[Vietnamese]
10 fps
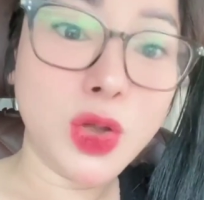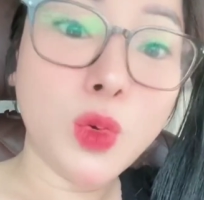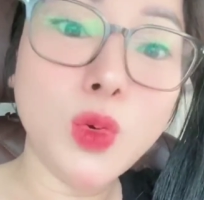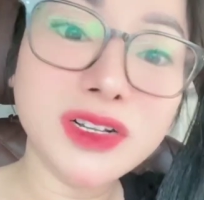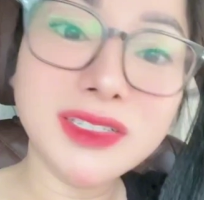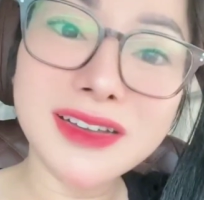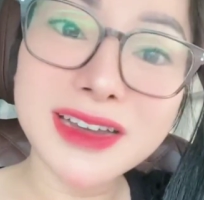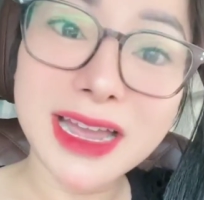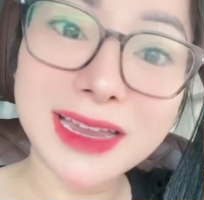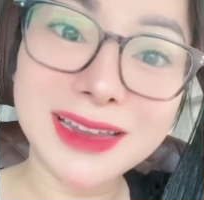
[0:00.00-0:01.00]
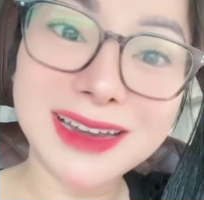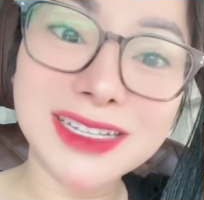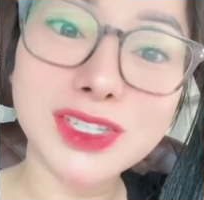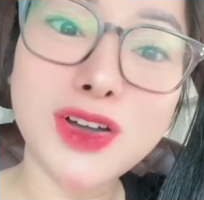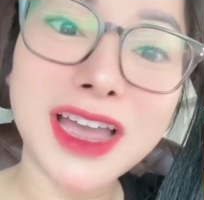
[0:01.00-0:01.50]
Cuộc chơi này
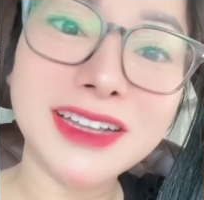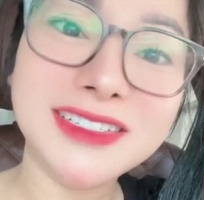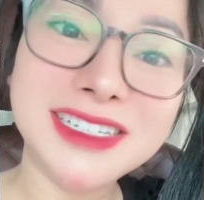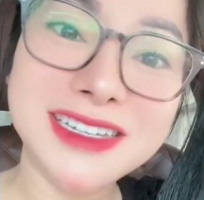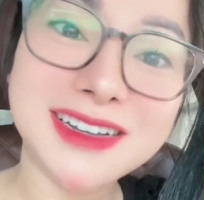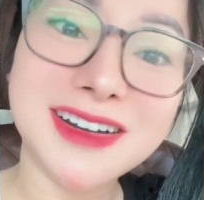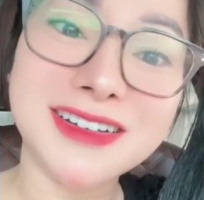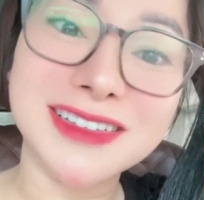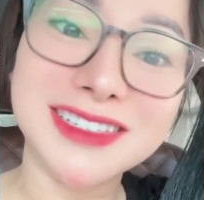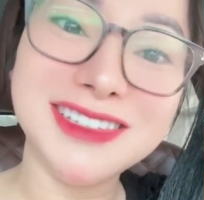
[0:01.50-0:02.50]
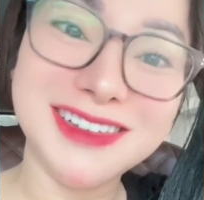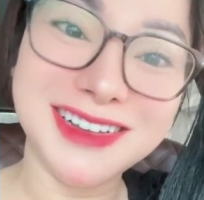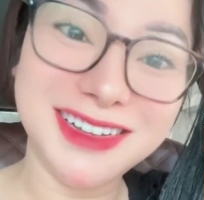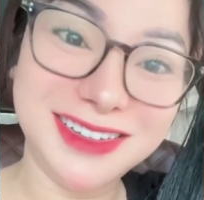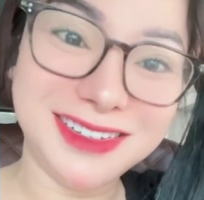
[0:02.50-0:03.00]
là do anh chị khởi
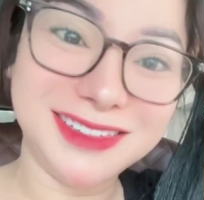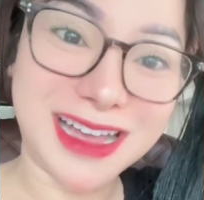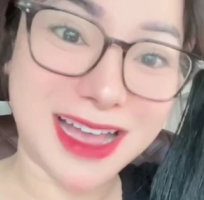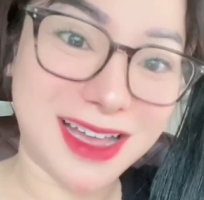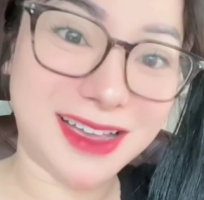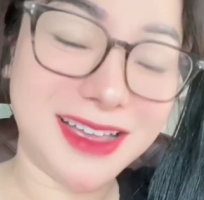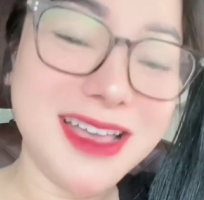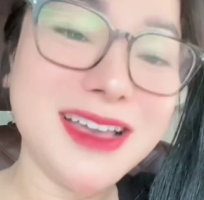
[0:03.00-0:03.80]
xướng à,